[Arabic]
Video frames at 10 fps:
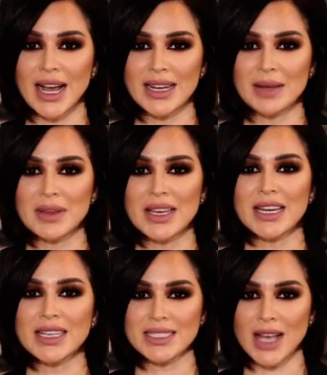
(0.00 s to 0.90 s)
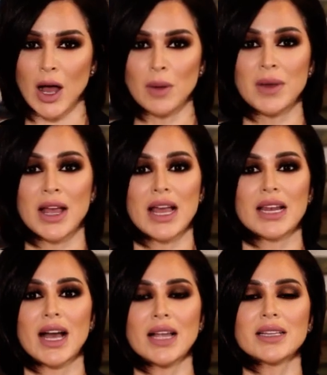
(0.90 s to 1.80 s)
العالمي إلي صعب
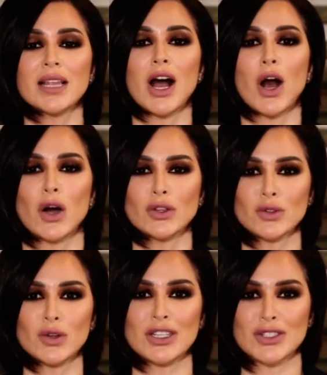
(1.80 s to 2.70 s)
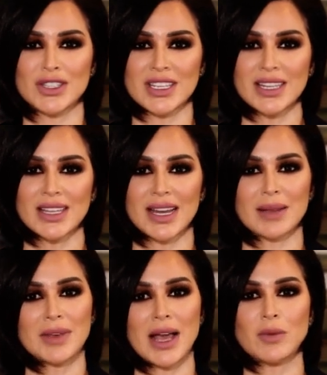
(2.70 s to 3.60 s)
اللي أطلق عطره الجديد اللي
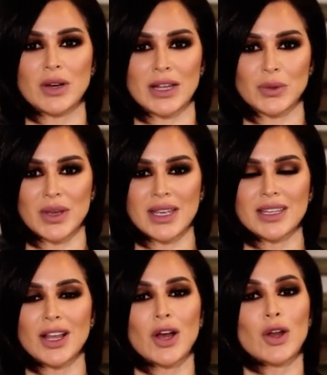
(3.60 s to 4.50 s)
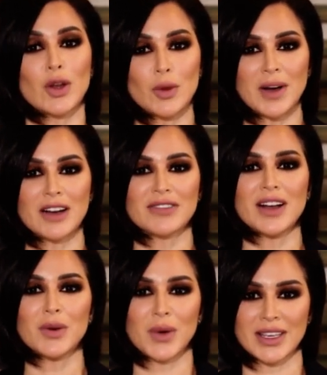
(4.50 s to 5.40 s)
بيحمل عنوان لو
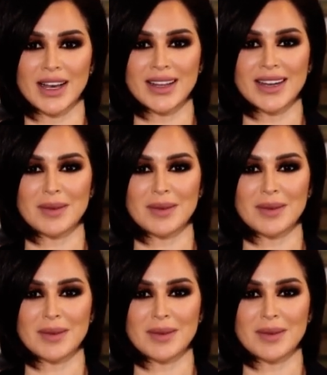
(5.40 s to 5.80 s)
بارفان رويال